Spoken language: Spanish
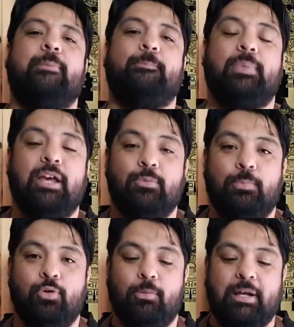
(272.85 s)
ampliar un
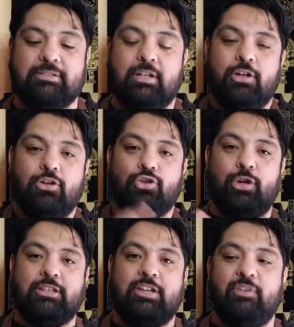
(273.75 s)
poco más
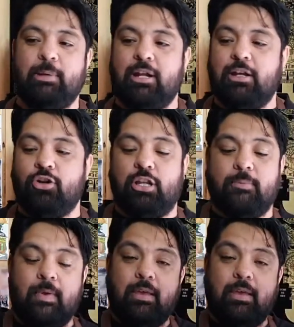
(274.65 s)
toda esta familia del Negroni.